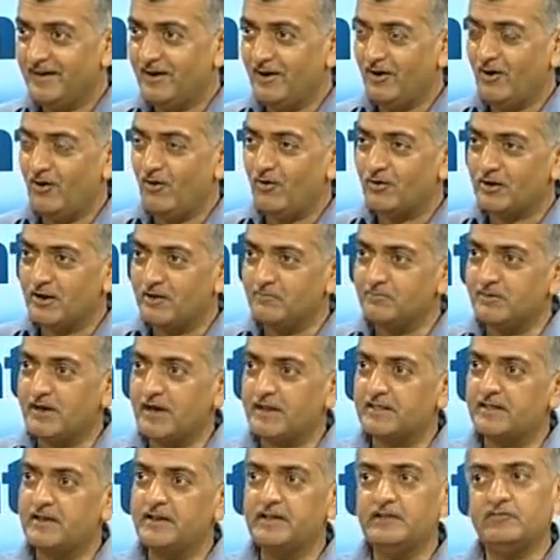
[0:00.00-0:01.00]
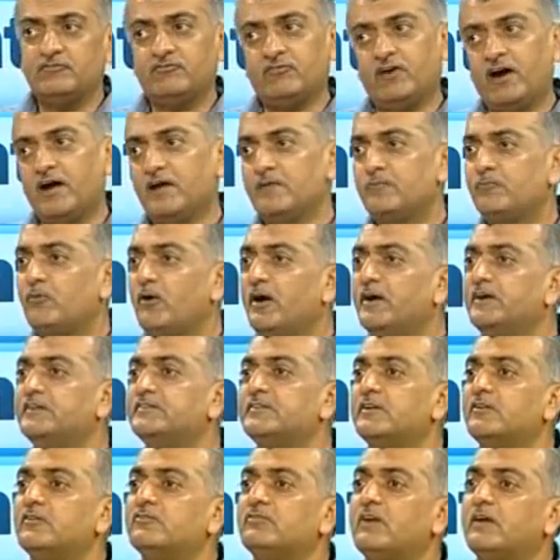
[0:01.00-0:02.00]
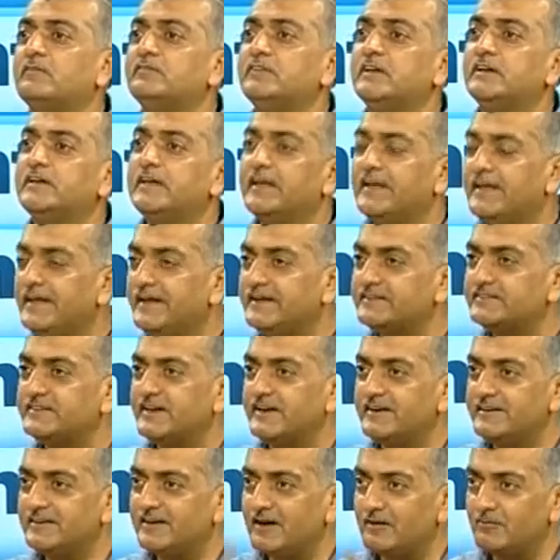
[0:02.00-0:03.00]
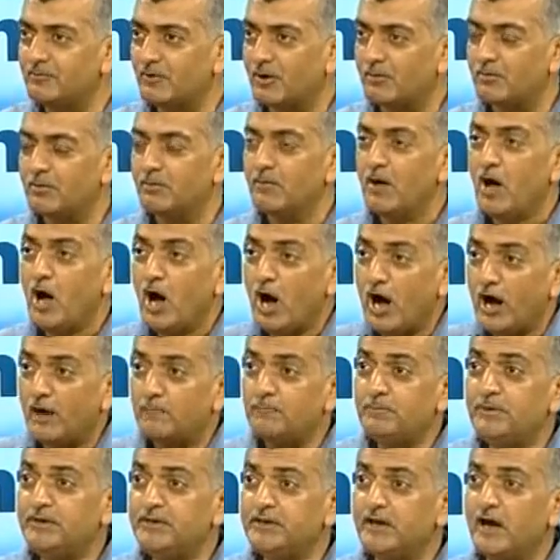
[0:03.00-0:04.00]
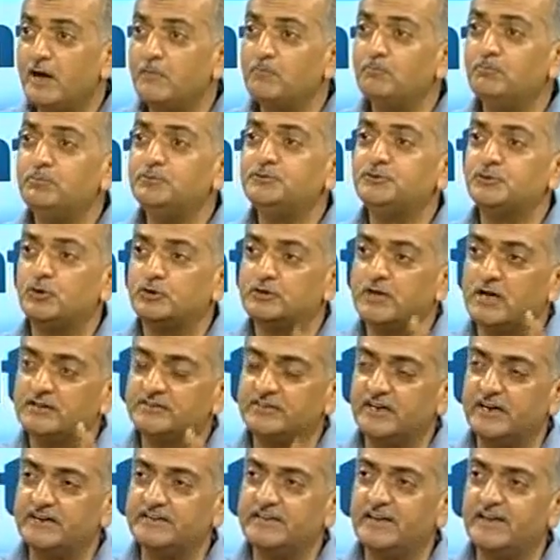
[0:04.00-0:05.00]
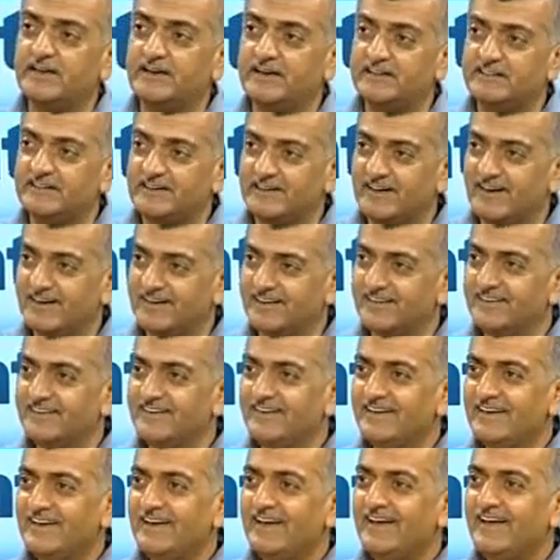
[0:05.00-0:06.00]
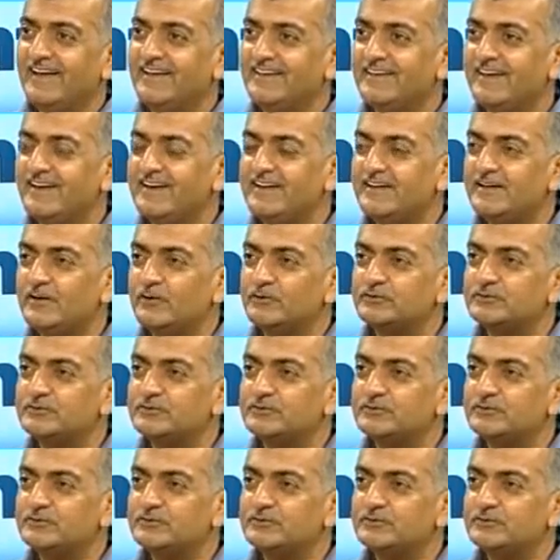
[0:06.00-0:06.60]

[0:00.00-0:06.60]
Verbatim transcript: और हम कह रहे फाइव पॉइंट सेवन फाइव देंगे एक सेंट का प्रॉब्लम अभी हम चौदह सेंट देने के लिए तैयार हैं ये कि उस